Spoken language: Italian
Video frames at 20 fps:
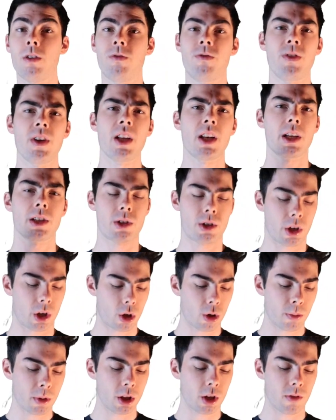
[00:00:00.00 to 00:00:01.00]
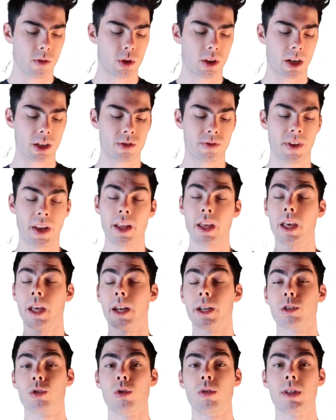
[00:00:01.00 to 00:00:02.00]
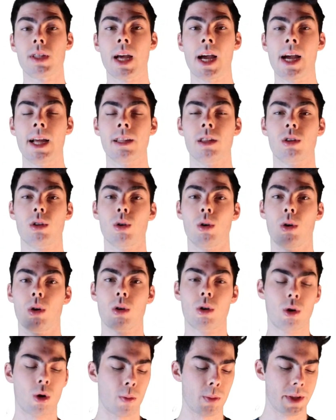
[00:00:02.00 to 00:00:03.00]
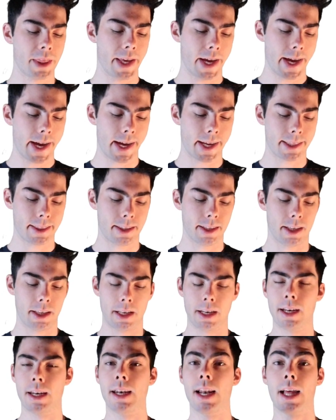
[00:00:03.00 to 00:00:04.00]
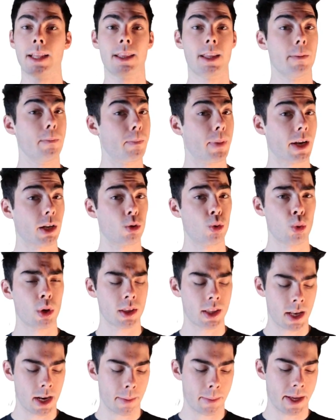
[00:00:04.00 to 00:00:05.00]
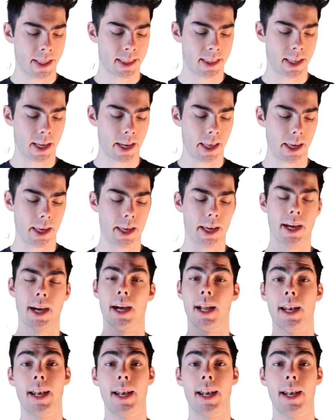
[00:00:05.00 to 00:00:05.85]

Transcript: Infine, siccome devo trasferire soltanto come dati la temperatura della batteria,